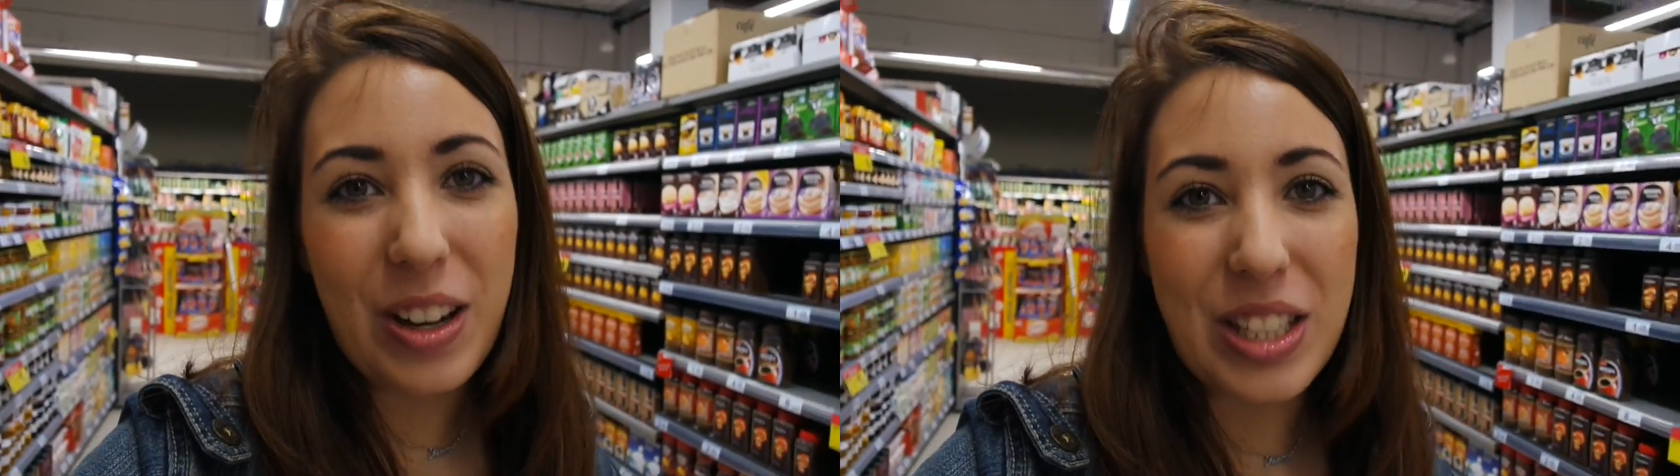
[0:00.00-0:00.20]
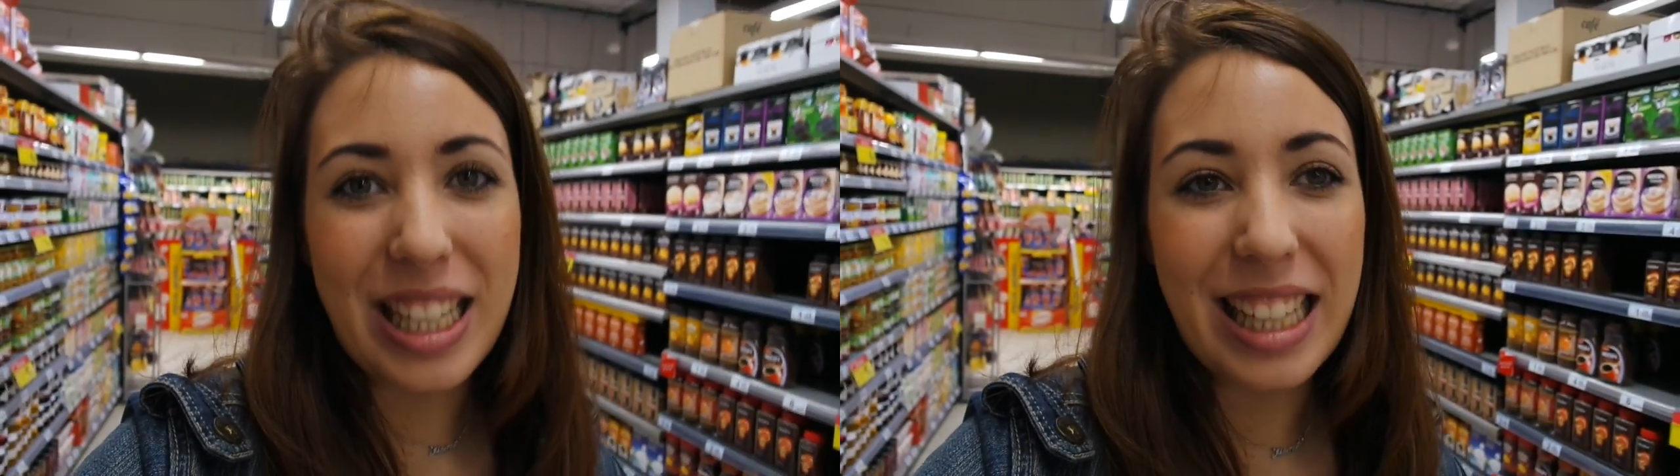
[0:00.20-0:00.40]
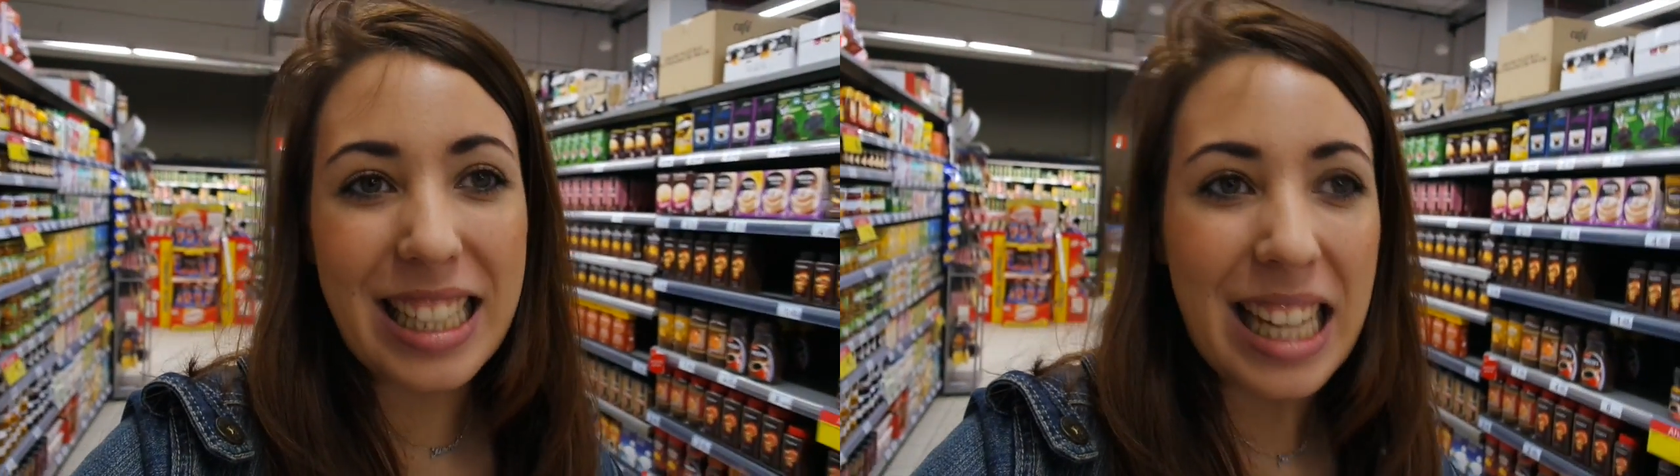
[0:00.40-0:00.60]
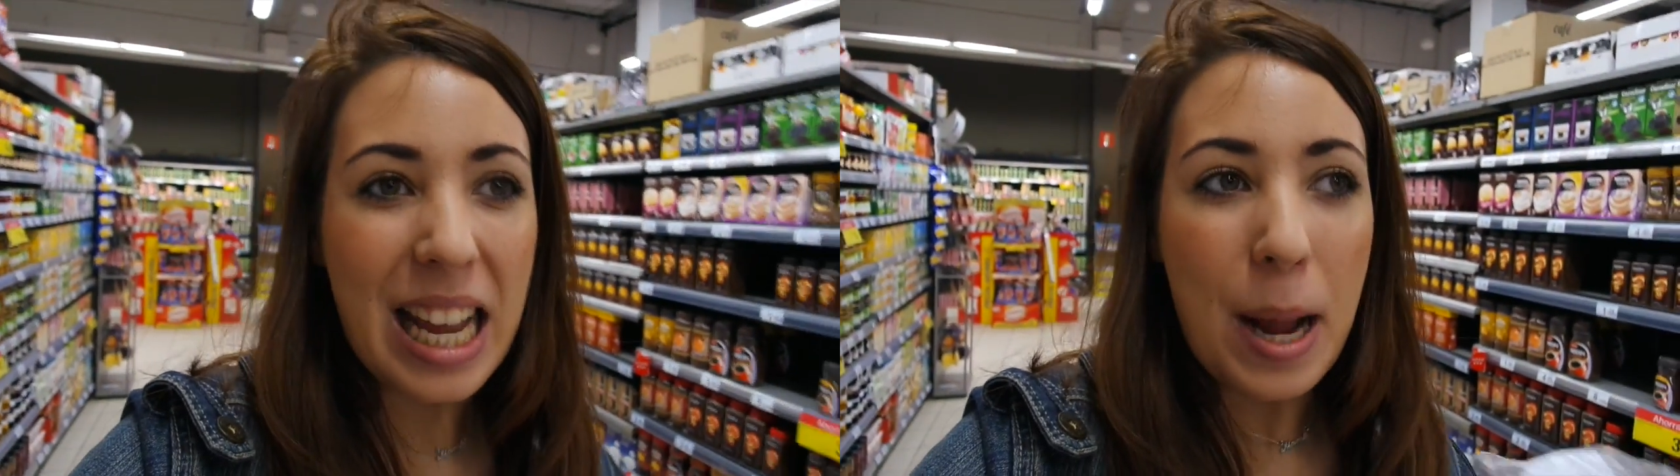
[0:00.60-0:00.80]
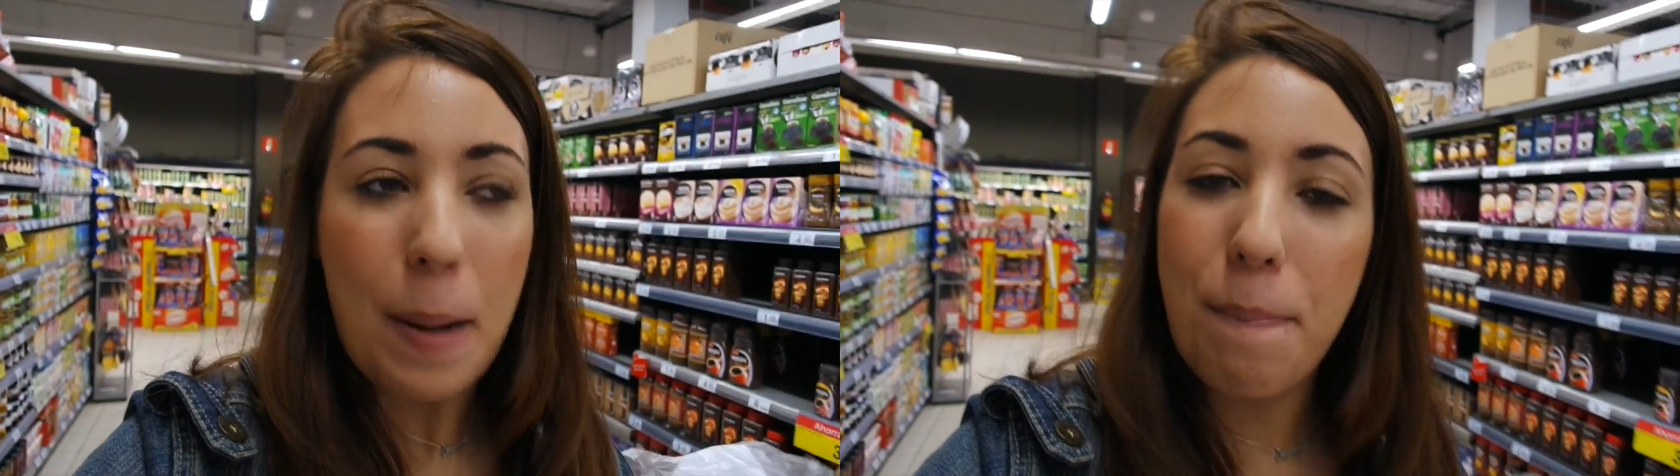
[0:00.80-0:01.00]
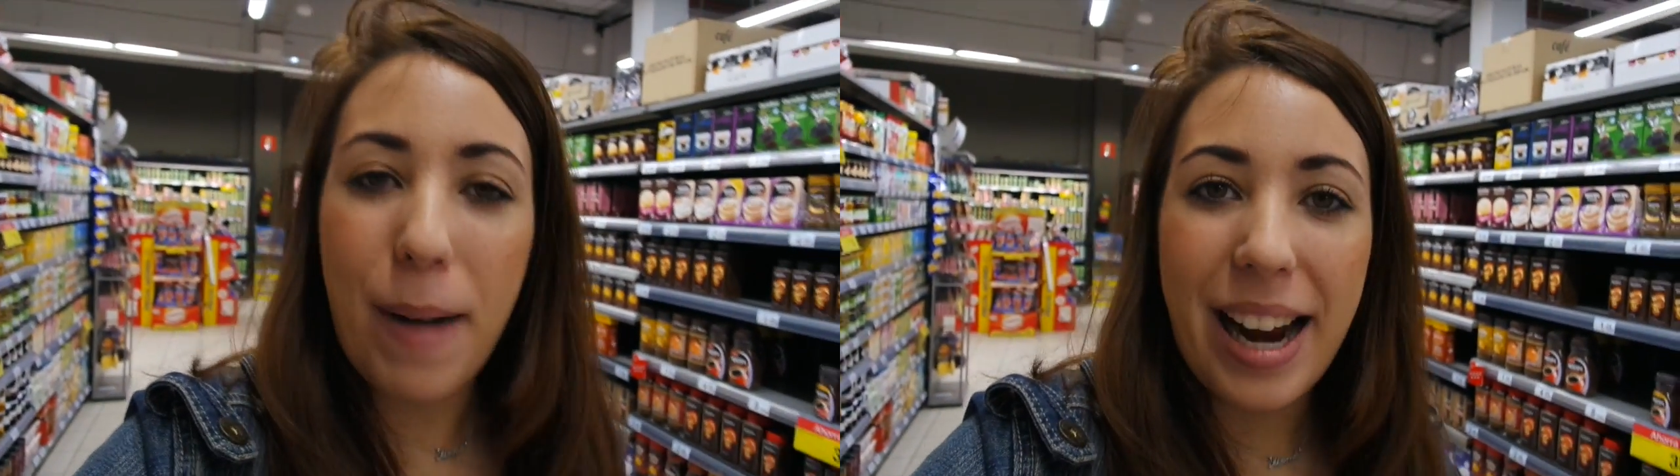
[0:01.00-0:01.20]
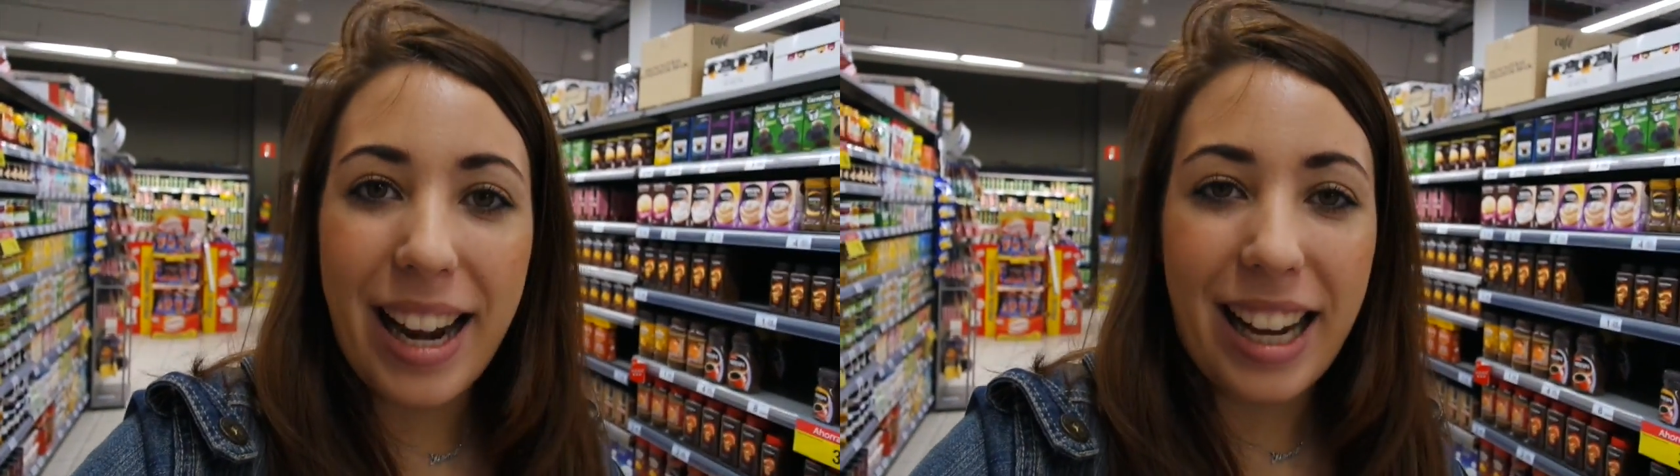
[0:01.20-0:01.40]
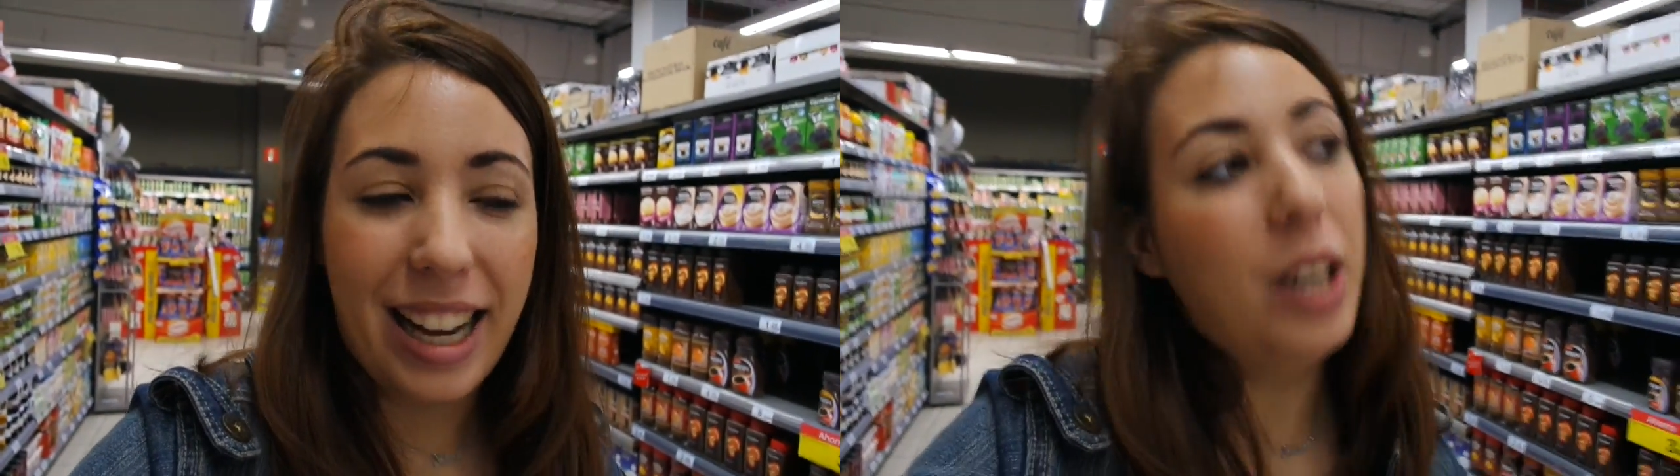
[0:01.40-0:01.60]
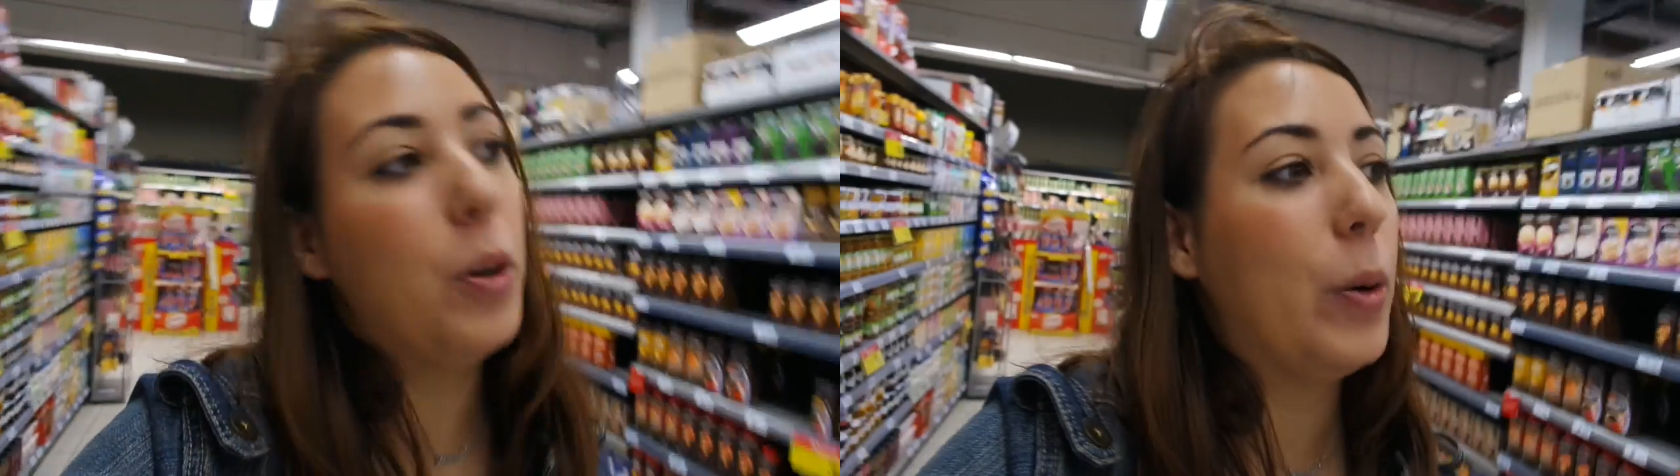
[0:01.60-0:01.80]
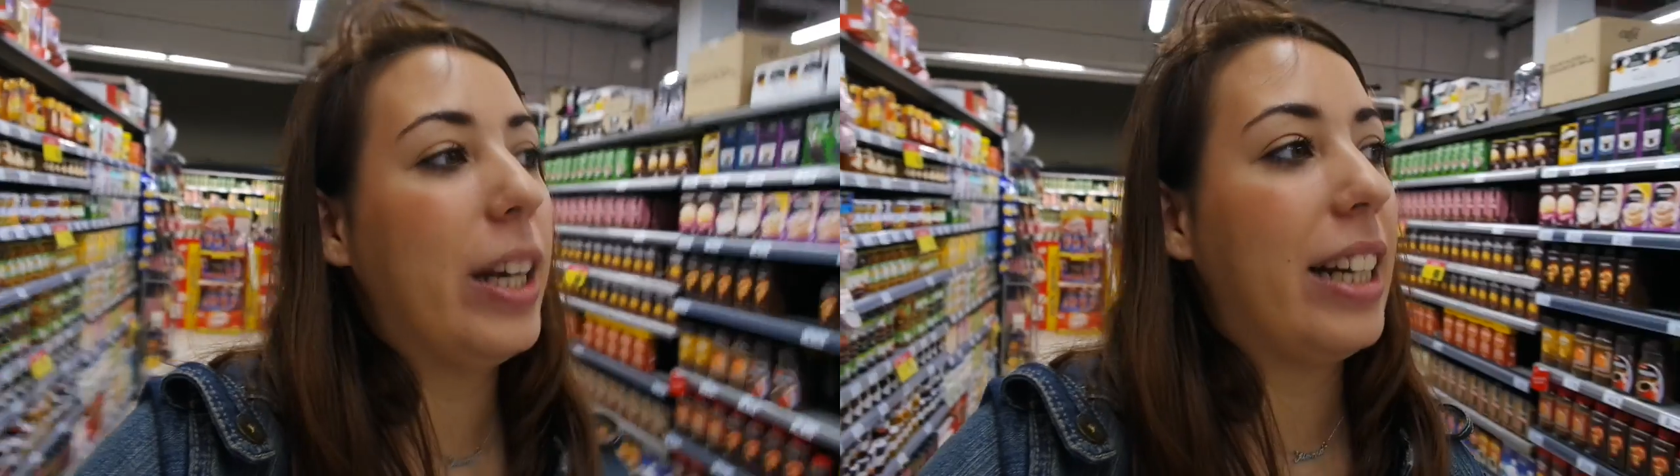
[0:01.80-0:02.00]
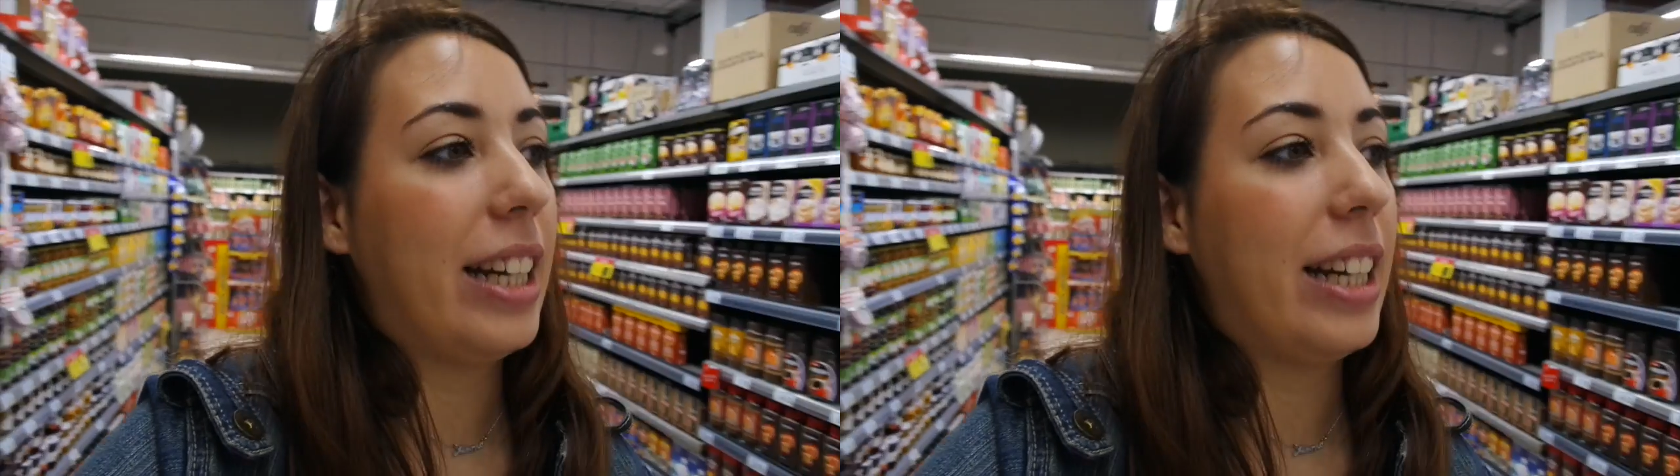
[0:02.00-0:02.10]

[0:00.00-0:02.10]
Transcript: cositas para Halloween.